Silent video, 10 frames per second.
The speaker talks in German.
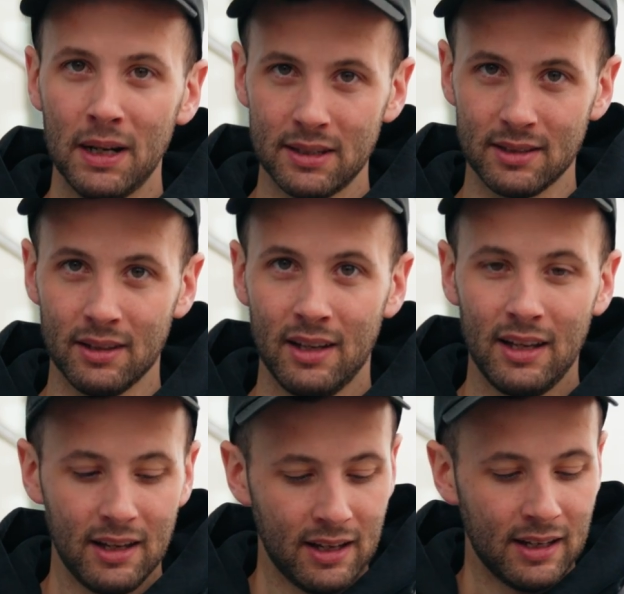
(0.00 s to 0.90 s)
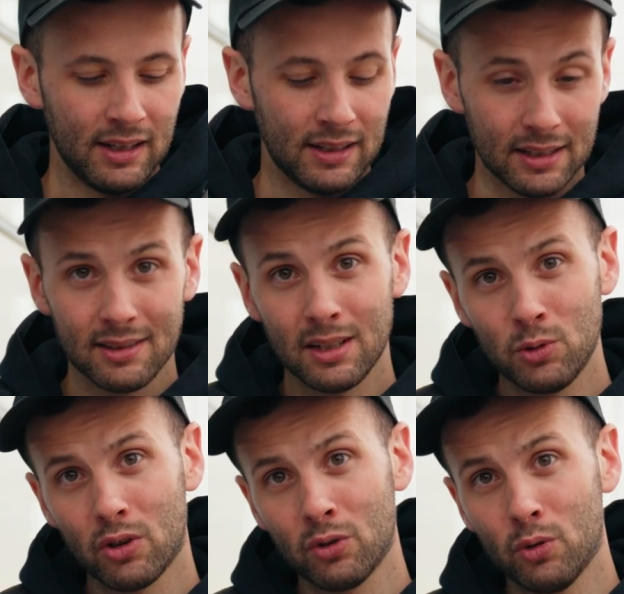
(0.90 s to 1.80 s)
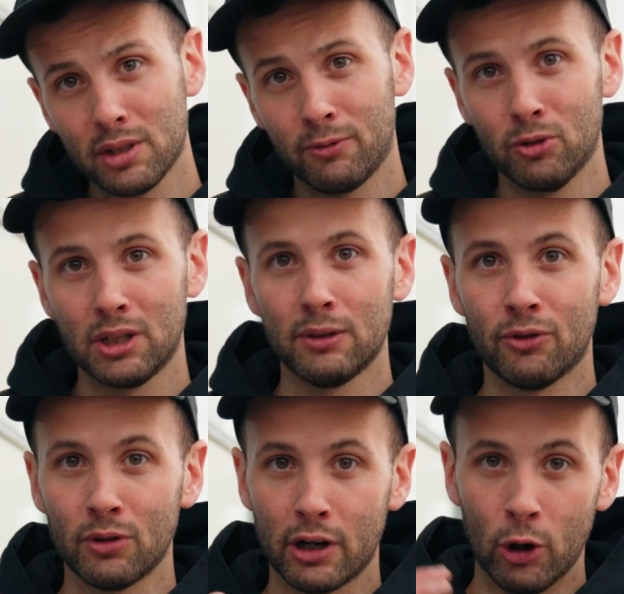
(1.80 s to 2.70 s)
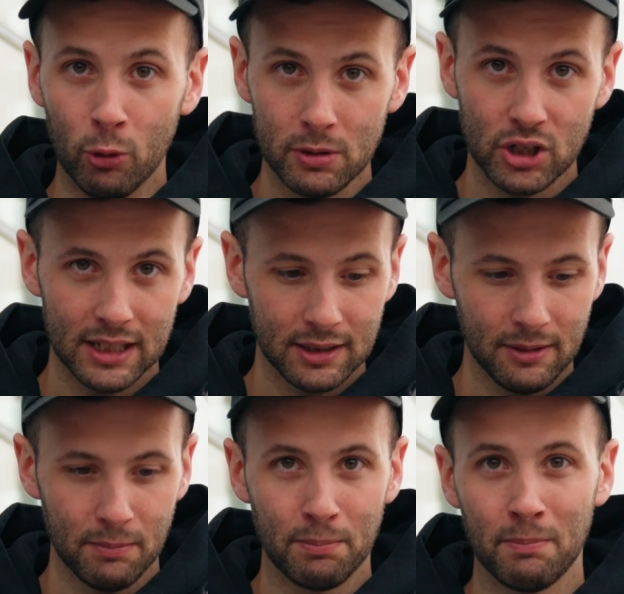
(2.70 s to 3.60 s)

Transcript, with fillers: blitzen. Das ist natürlich auch ein großer Vorteil von Global Shutter.